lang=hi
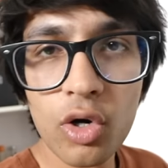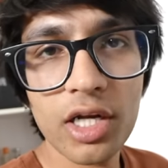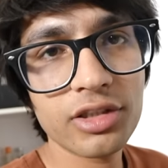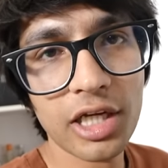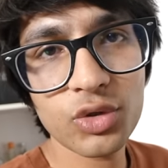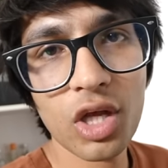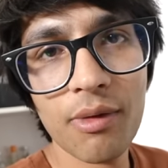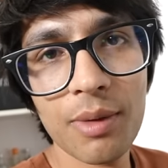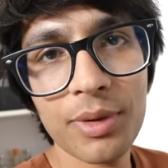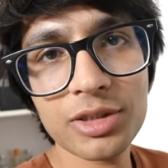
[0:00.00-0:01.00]
ऑर्डर्स आ चुके हैं
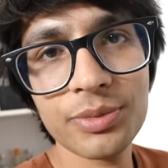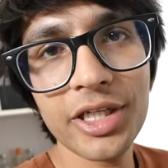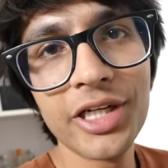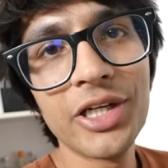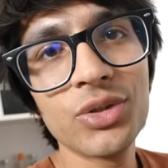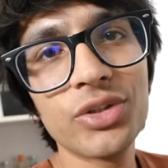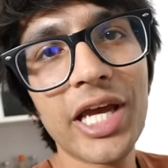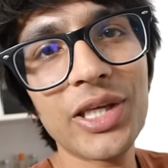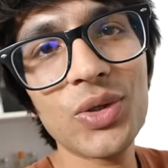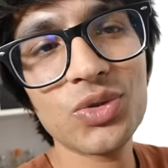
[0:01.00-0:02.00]
हमारे पास में तो
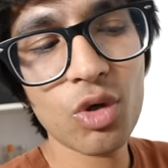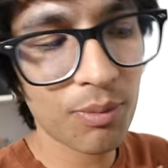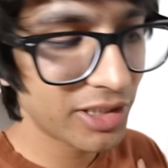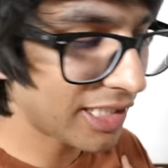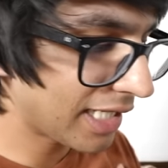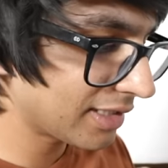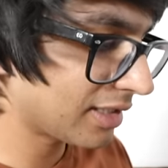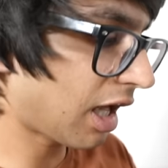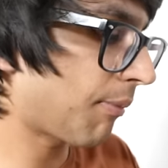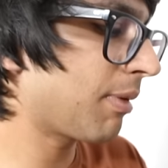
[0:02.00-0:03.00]
थैंक यू सो मच गाइस
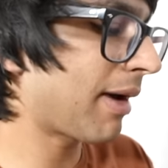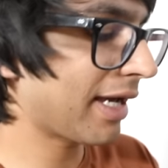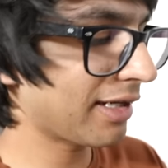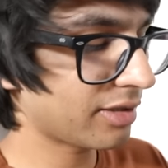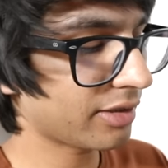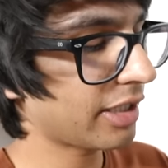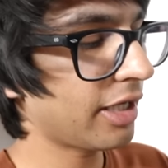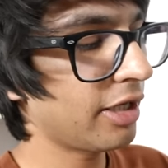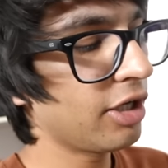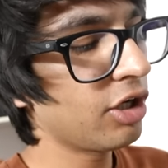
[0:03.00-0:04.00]
आप भी बाय कर सकते
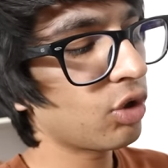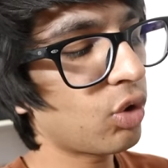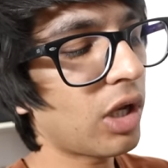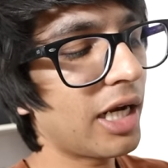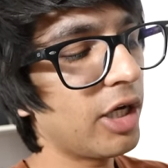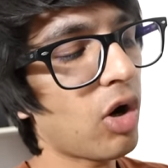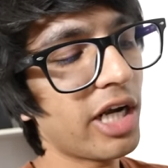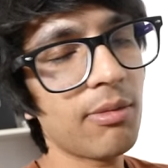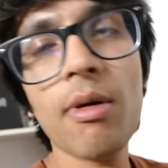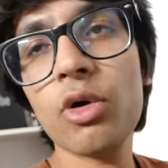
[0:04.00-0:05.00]
हैं कुनाली डॉट
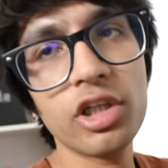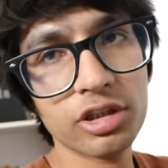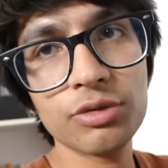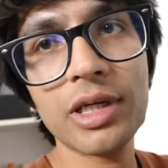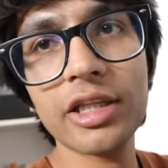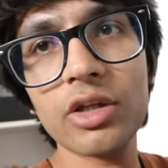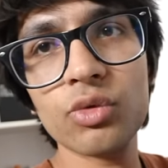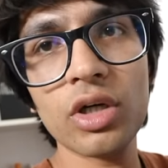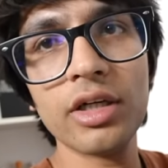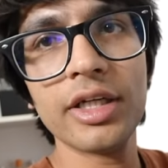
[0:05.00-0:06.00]
इन पर मैं आपको डिस्क्रिप्शन में लिंक दे दूंगा